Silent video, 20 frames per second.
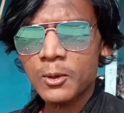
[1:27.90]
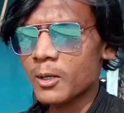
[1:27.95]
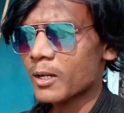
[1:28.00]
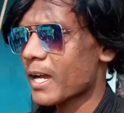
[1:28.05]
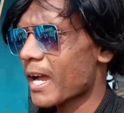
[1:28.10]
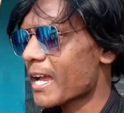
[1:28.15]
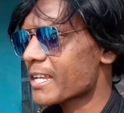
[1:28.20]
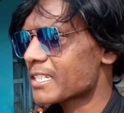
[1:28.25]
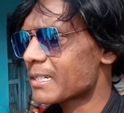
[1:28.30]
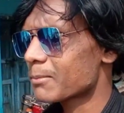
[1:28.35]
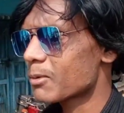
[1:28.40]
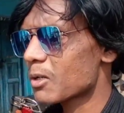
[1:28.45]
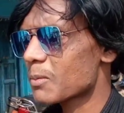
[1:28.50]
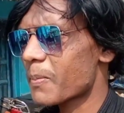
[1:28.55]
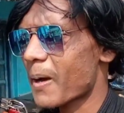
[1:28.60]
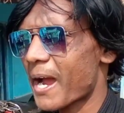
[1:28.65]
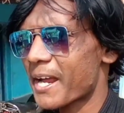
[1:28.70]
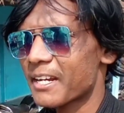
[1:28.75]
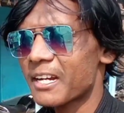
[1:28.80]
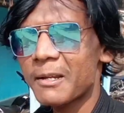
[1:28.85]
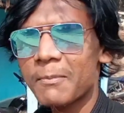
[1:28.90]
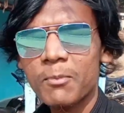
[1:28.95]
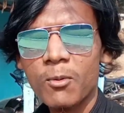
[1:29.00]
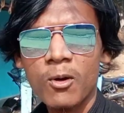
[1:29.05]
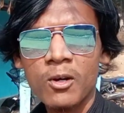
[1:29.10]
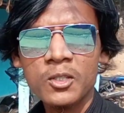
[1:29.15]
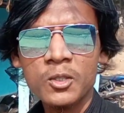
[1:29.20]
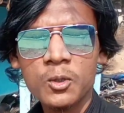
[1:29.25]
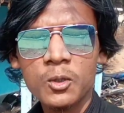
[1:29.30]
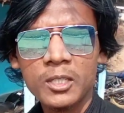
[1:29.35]
तो गाइज हम लोग फाइनली
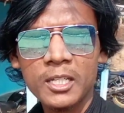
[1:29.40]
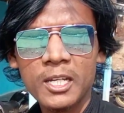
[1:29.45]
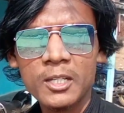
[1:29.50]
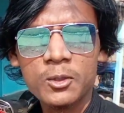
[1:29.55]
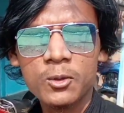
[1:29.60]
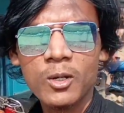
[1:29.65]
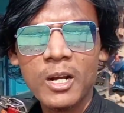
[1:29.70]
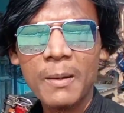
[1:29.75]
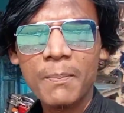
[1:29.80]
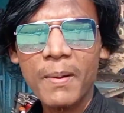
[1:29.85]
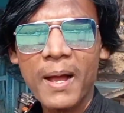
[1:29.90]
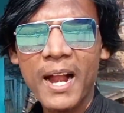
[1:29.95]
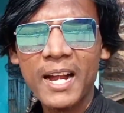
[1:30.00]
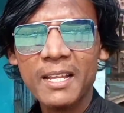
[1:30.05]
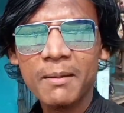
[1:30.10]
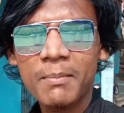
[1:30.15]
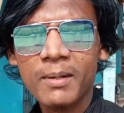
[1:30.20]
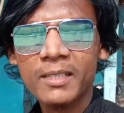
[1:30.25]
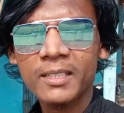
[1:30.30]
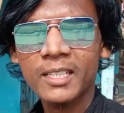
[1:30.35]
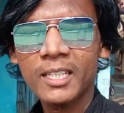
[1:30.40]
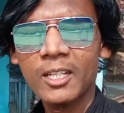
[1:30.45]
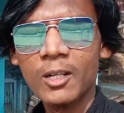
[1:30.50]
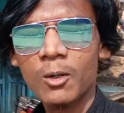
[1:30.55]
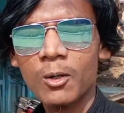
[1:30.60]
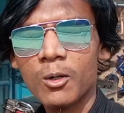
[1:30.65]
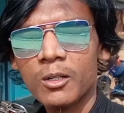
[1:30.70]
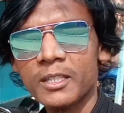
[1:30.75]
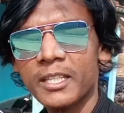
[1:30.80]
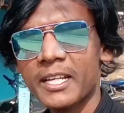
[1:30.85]
पहुंच चुके हैं सोना पहाड़ी मंदिर
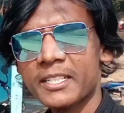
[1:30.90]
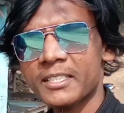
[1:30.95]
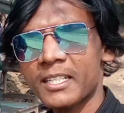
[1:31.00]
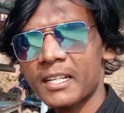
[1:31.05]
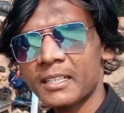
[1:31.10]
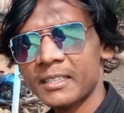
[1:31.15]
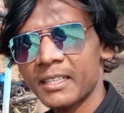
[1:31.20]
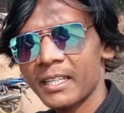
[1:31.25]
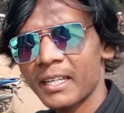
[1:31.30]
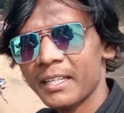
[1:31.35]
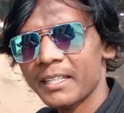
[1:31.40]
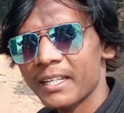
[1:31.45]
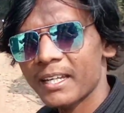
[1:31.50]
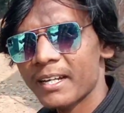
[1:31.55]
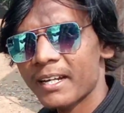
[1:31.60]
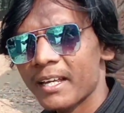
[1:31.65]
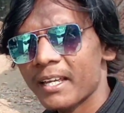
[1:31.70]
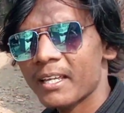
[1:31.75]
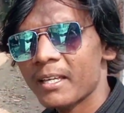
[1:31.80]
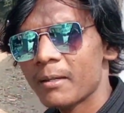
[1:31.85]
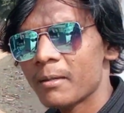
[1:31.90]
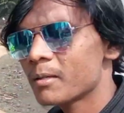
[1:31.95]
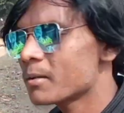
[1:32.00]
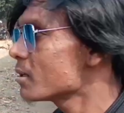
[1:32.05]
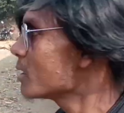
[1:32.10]
और देख सकते हैं ये रही